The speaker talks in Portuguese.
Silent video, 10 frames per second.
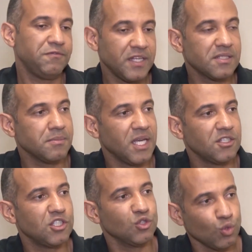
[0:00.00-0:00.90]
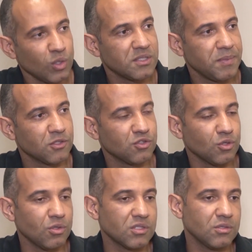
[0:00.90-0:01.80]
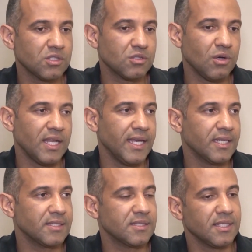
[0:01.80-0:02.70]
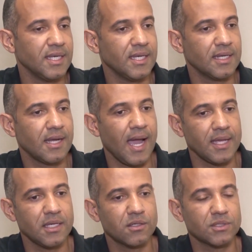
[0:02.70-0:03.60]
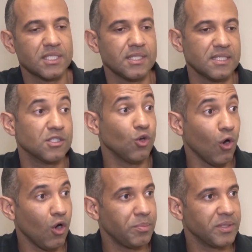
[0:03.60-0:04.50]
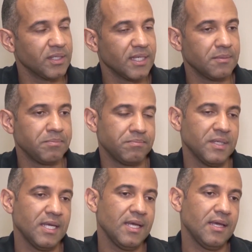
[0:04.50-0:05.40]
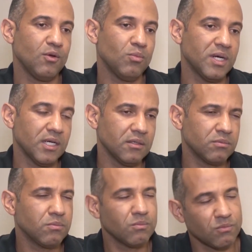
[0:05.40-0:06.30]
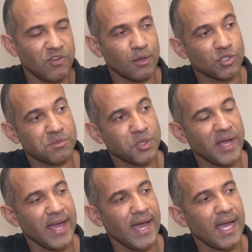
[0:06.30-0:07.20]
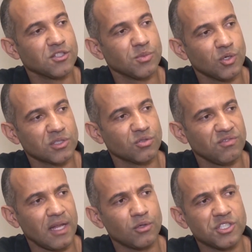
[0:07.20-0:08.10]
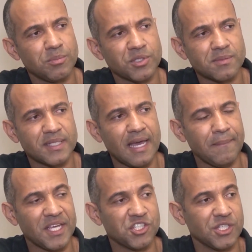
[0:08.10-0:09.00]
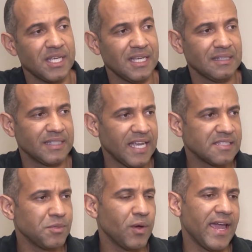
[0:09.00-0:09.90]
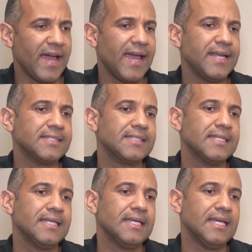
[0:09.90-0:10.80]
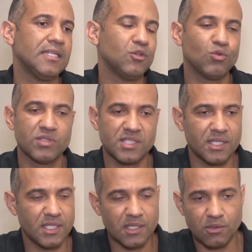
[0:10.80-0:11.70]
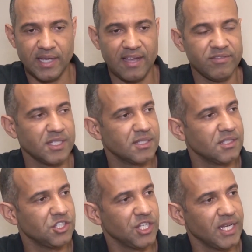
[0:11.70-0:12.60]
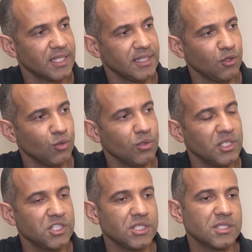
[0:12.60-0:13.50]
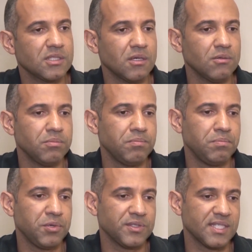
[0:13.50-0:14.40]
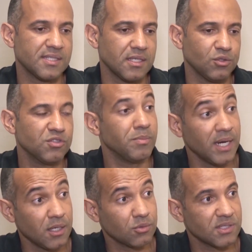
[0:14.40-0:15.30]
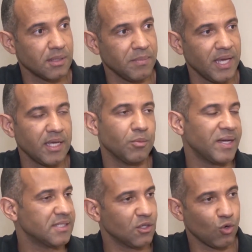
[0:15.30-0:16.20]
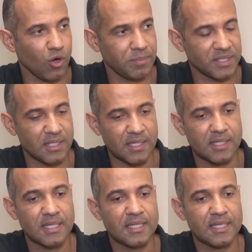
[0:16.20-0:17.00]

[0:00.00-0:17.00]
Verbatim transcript: Infelizmente, duas pessoas, dois colegas é, caíram né, nesse golpe, né? Uma um valor de mil reais, uma outra com valor de aproximadamente três mil reais. É, não conseguiram reaver esse dinheiro até hoje, estão processando os bancos também. Eu passei cópia da,